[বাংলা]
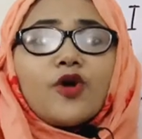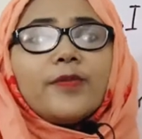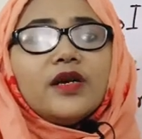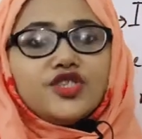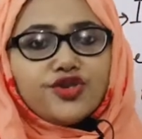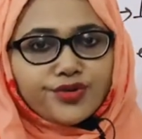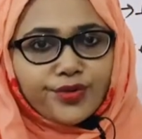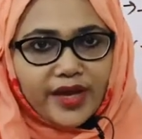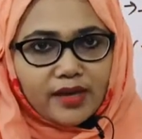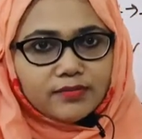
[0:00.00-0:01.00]
প্রপারলি শেষ
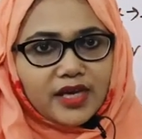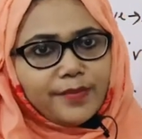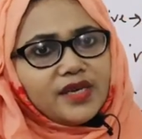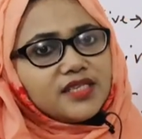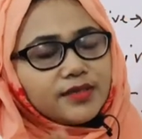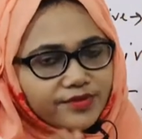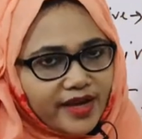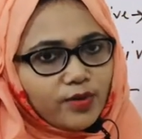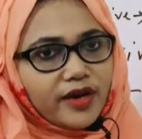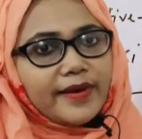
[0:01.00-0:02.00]
করি আমি এটা
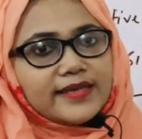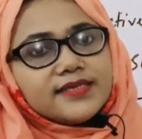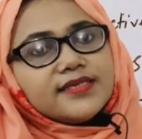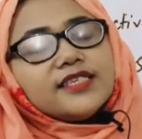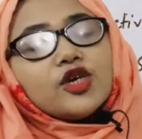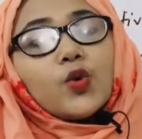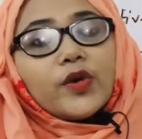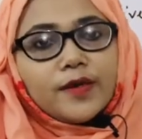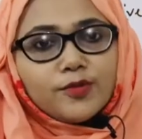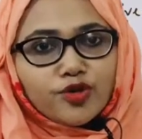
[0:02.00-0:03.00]
রেগুলার বেসিসে এটা
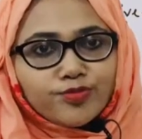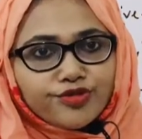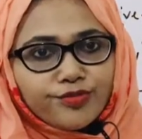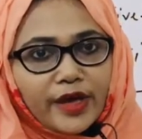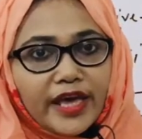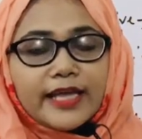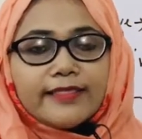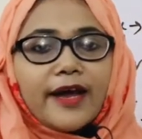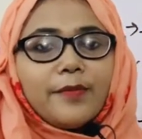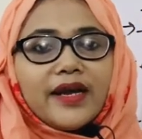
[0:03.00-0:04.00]
করি আমি সব সময়
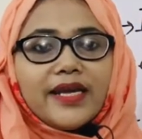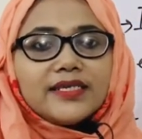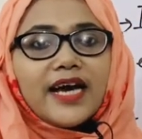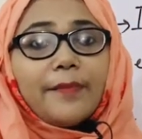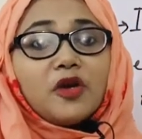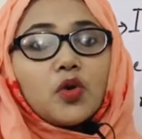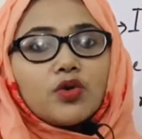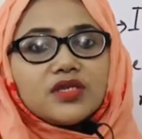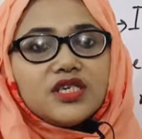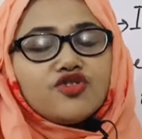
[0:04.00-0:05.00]
তার মানে এটা আমি
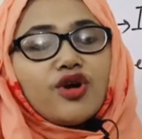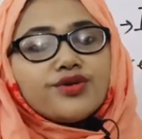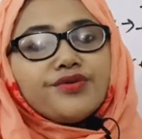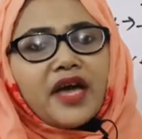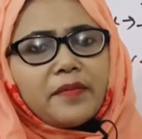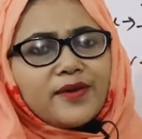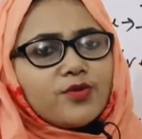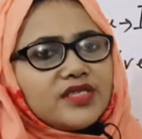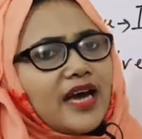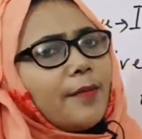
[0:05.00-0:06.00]
করছি সরাসরি আমি
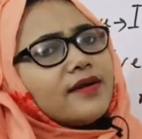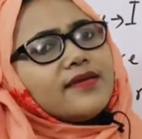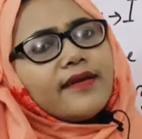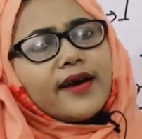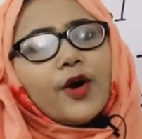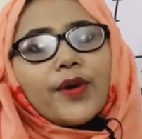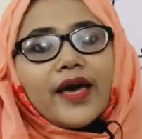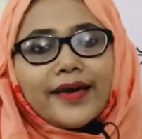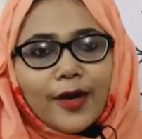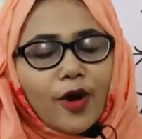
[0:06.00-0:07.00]
করছি আমার দ্বারা কাউকে
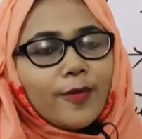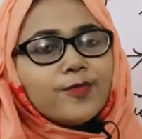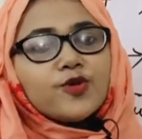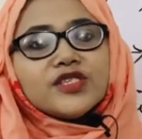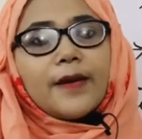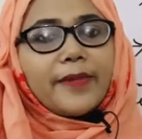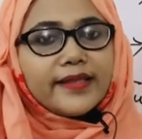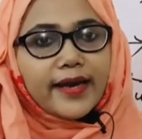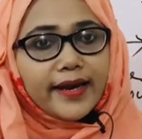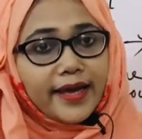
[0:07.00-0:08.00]
কেউ আমার উপর চাপায়
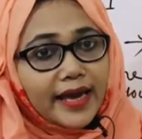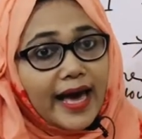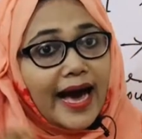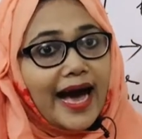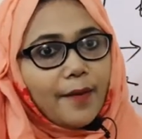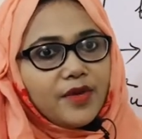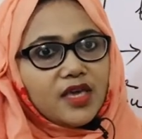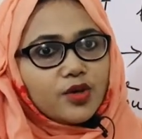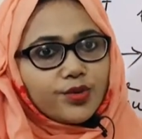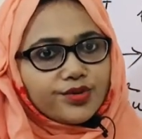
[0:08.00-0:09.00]
দেয় নাই
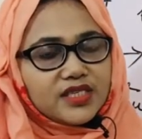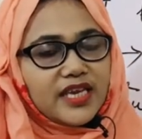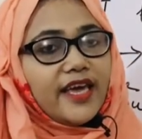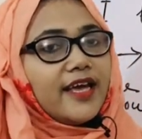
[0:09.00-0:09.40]
আমিই করছি